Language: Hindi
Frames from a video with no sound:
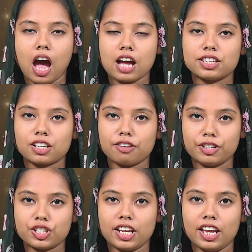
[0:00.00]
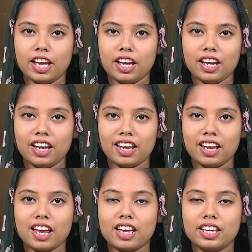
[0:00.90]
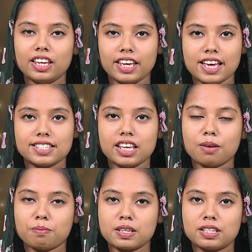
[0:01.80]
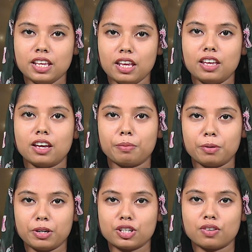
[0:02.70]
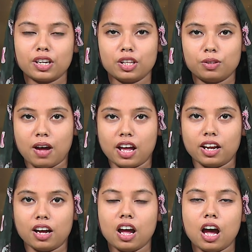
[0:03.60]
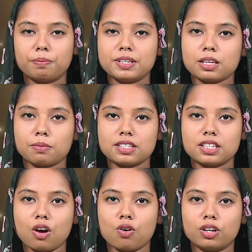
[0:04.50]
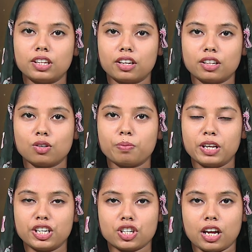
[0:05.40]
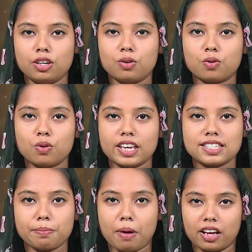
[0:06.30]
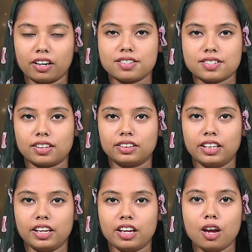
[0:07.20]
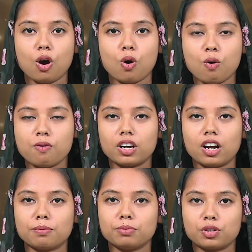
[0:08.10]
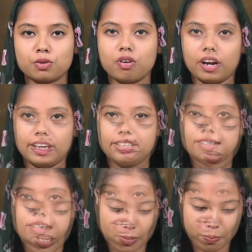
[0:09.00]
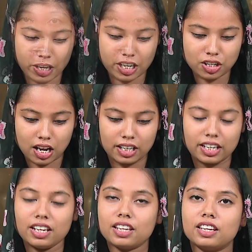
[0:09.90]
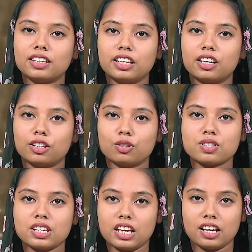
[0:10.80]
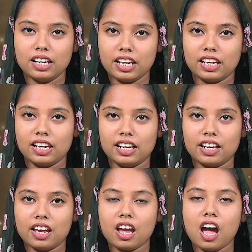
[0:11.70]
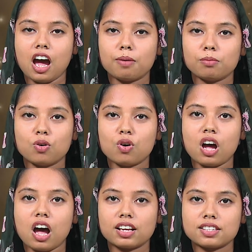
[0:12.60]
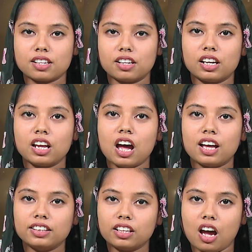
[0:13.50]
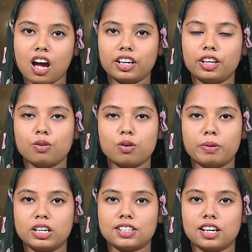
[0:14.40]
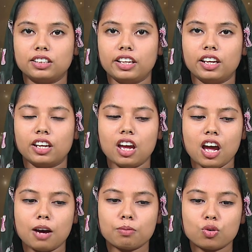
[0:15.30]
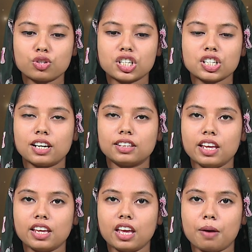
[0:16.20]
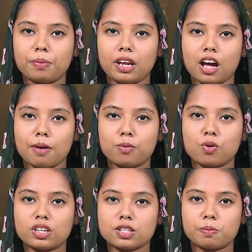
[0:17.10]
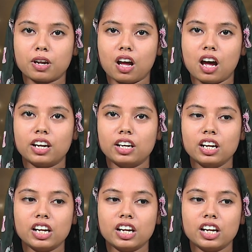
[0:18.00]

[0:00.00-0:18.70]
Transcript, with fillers: आज का विषय है कि कैसे हम मसीह या परमेश्वर के द्वारा अपनी समस्याओं और दिक्कतों परेशानियों को कैसे पार कर सकते हैं ओवरकम थ्रू क्राइस्ट इस परेशानी या दिक्कतों से निकलने के लिए हम लोग अक्सर अंधकार की ओर बढ़ जाते हैं हम कोशिश करते हैं कि अपने आप को किस प्रकार